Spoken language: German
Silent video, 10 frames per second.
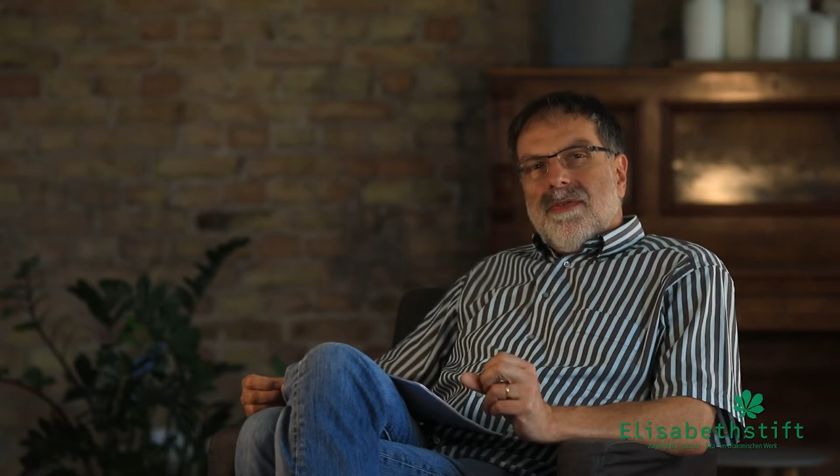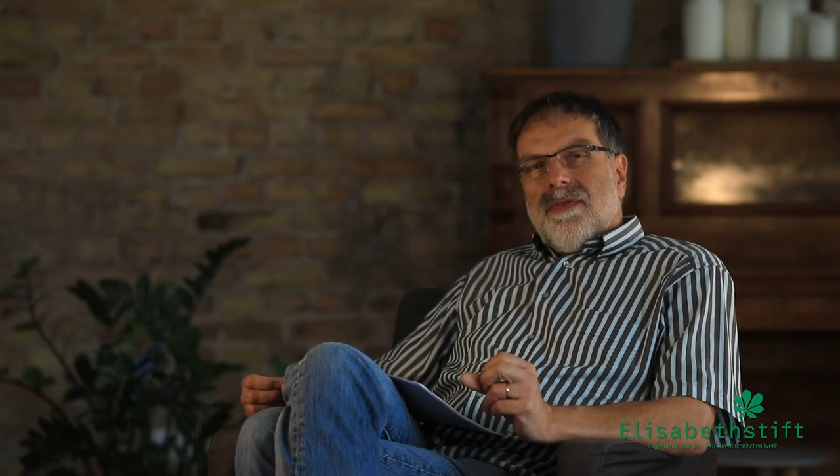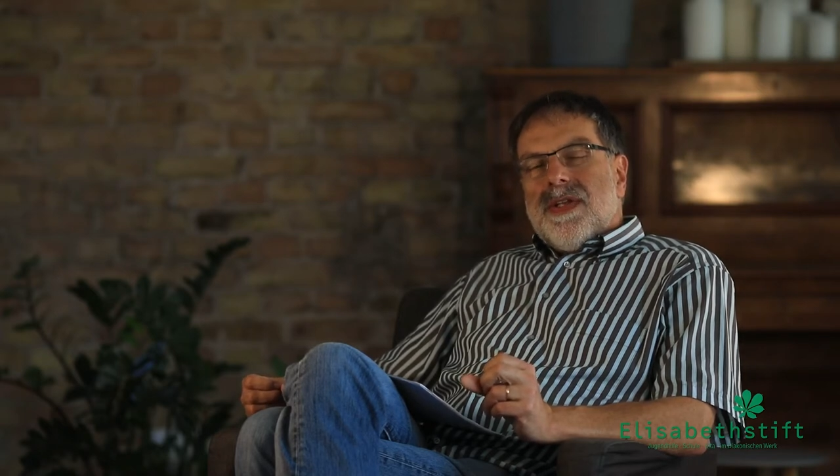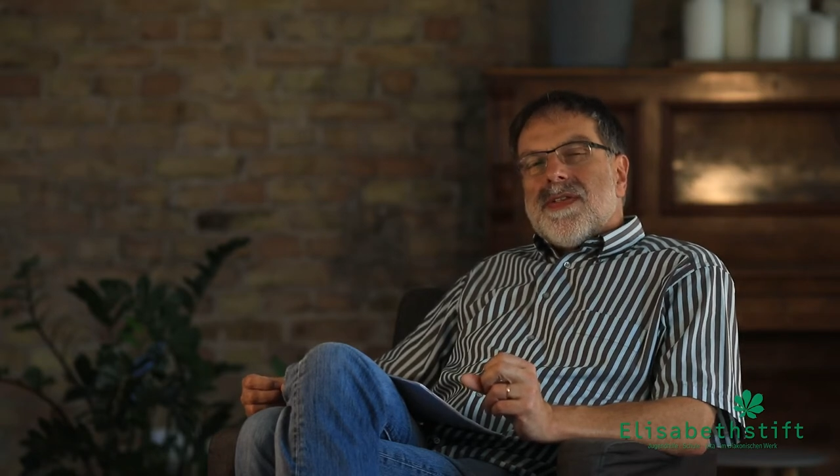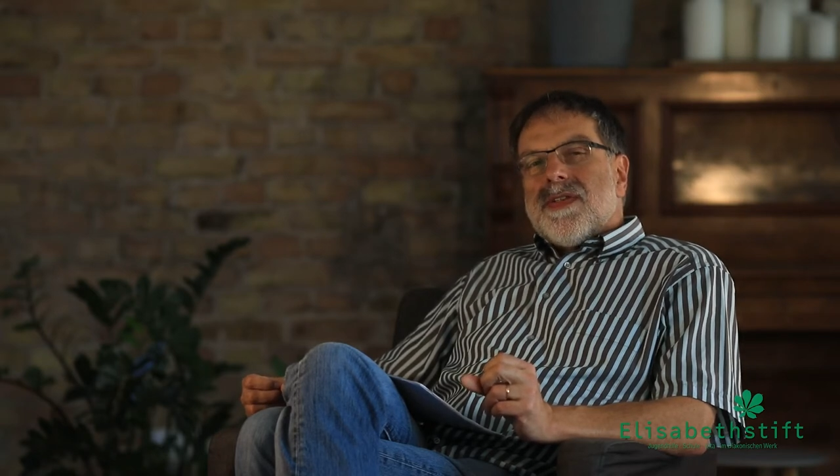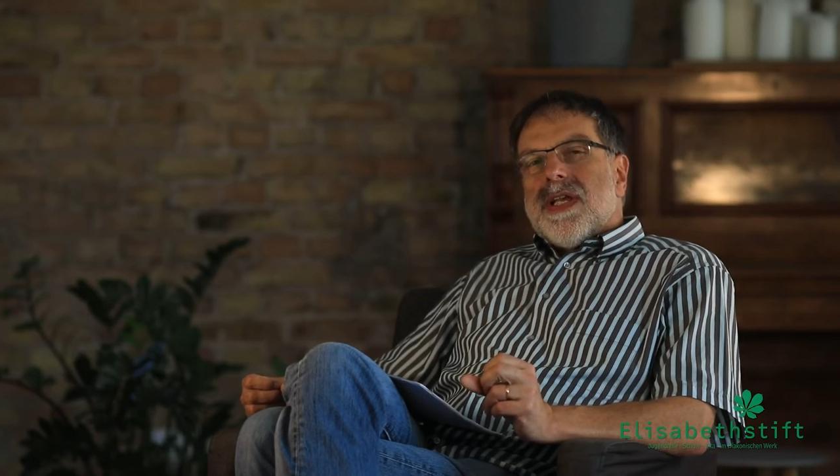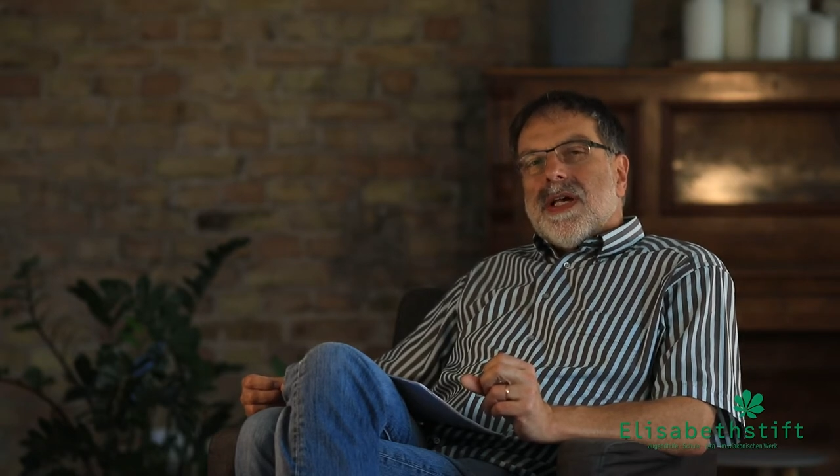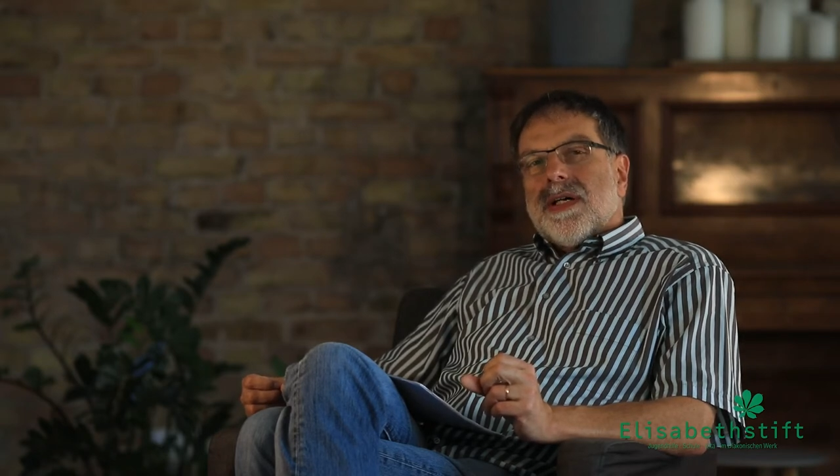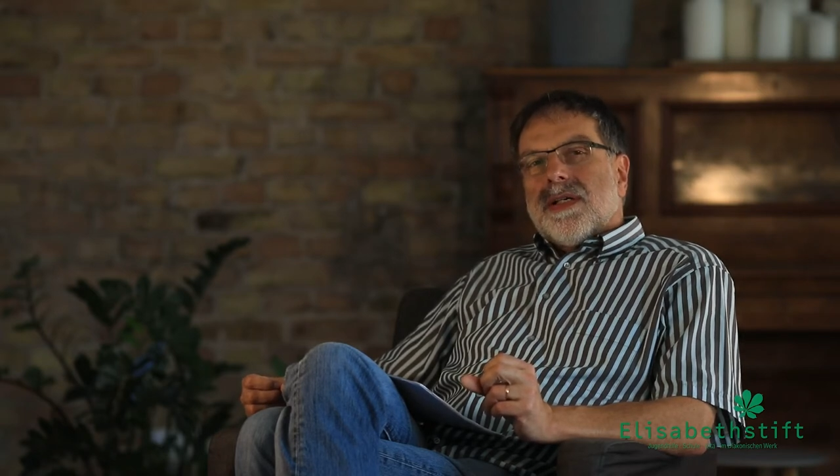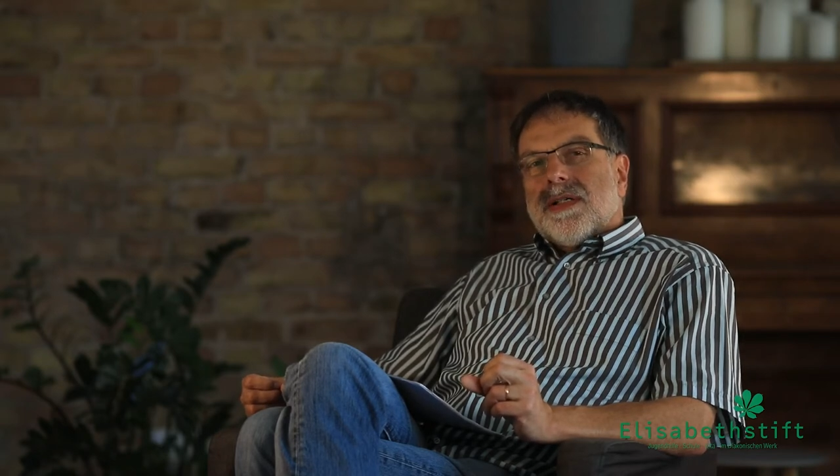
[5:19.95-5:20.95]
wie
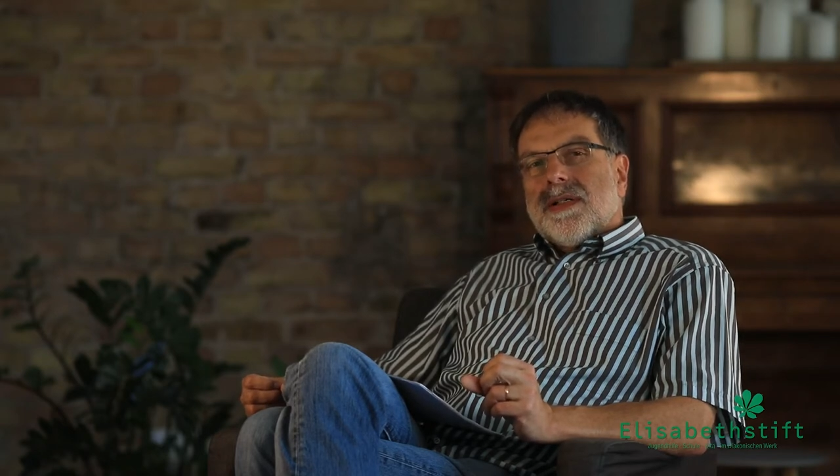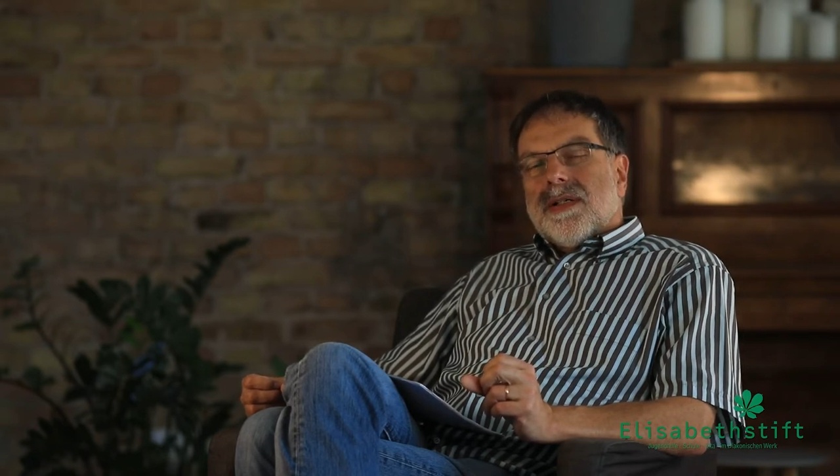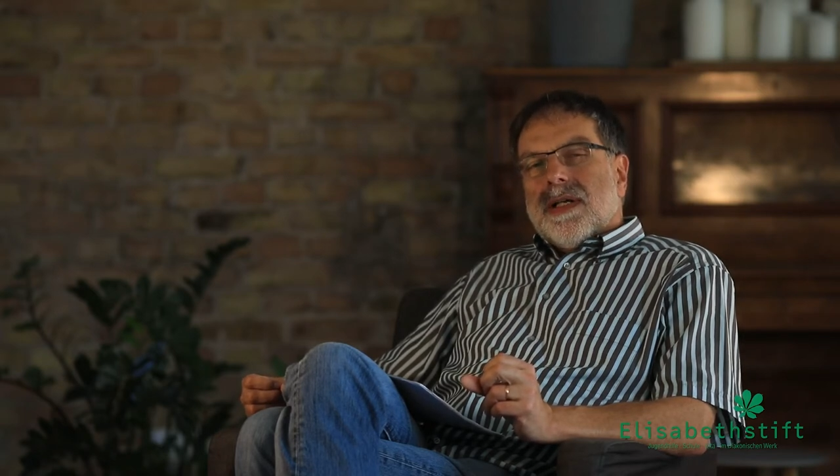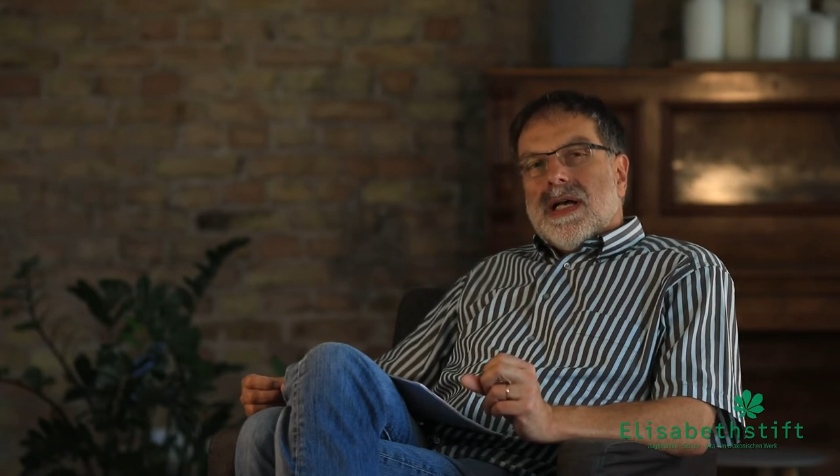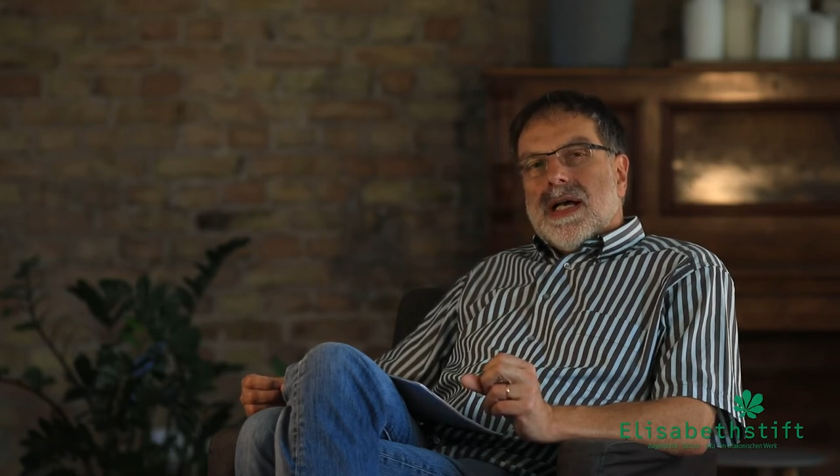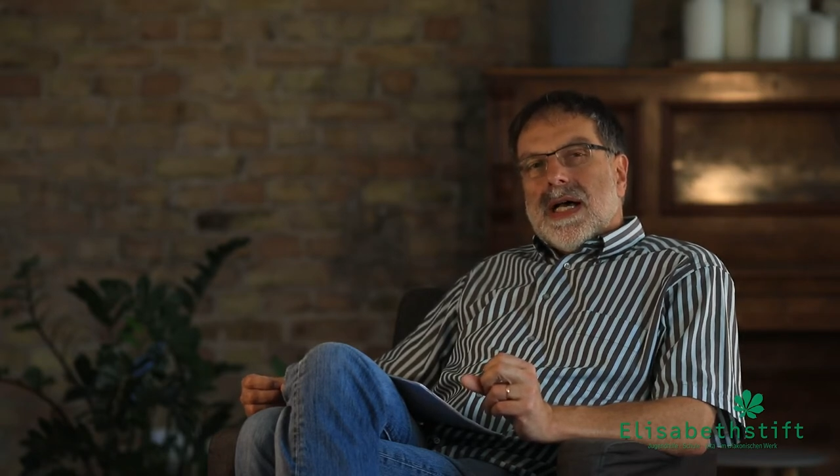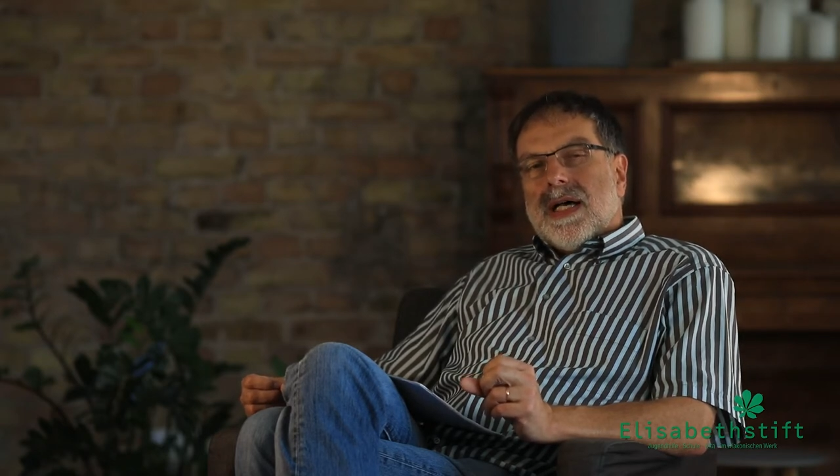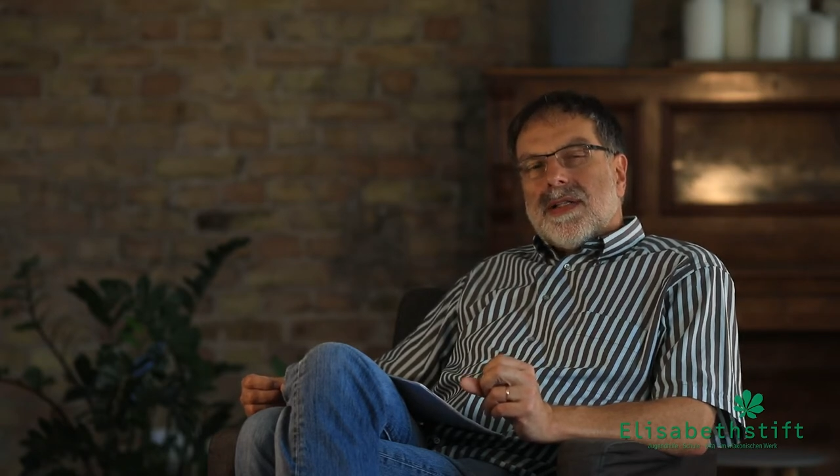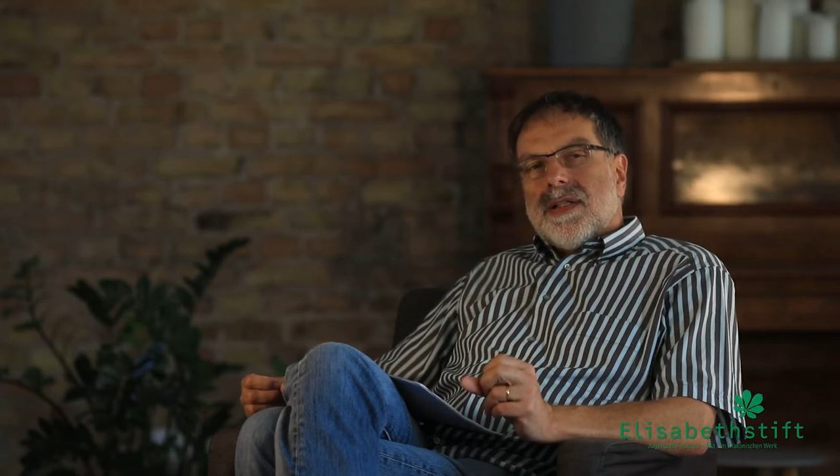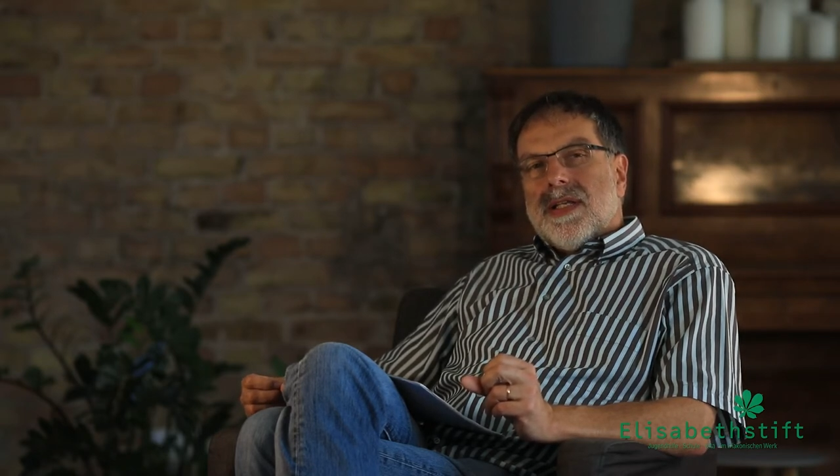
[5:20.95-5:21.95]
sehr
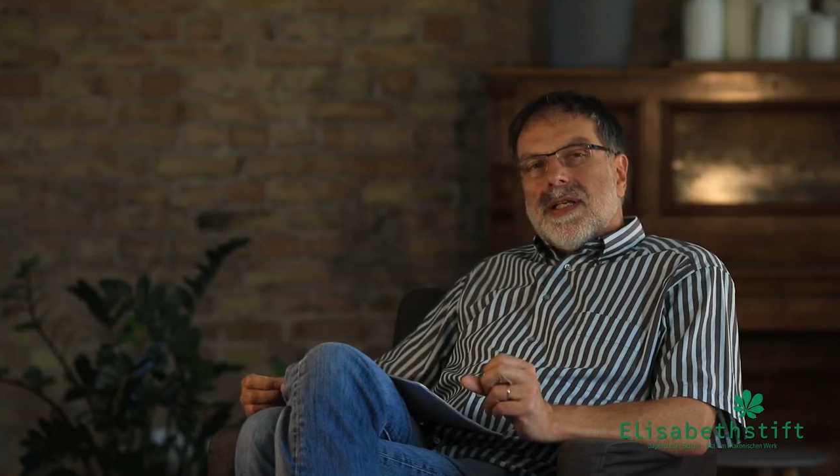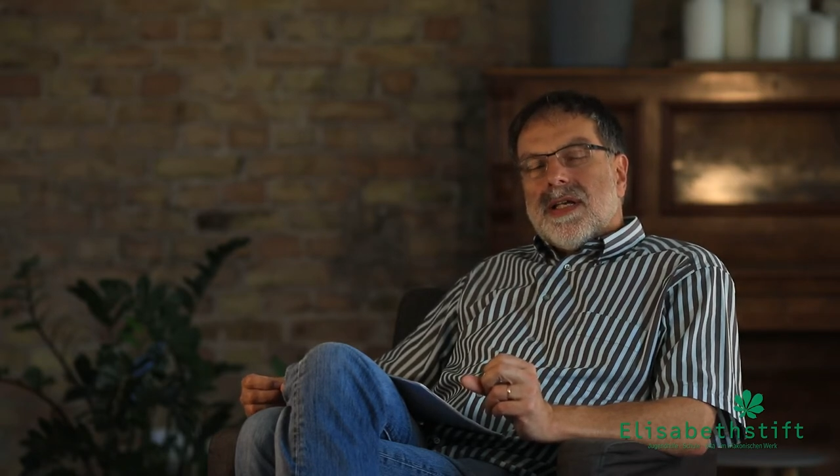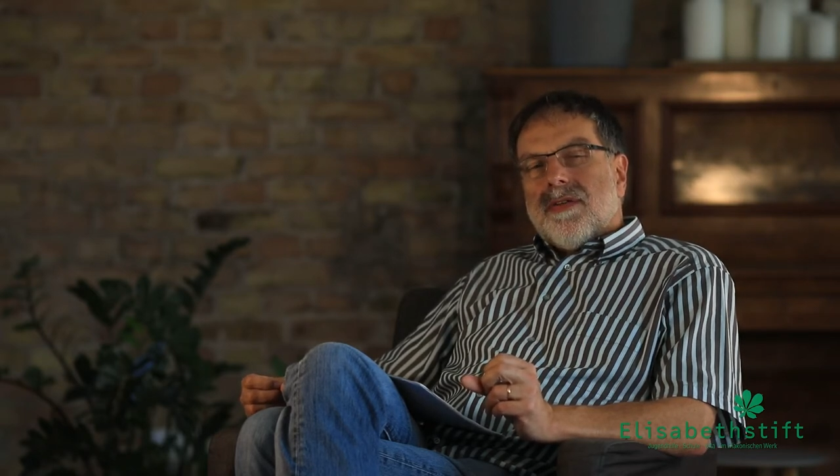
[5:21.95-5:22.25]
achte ich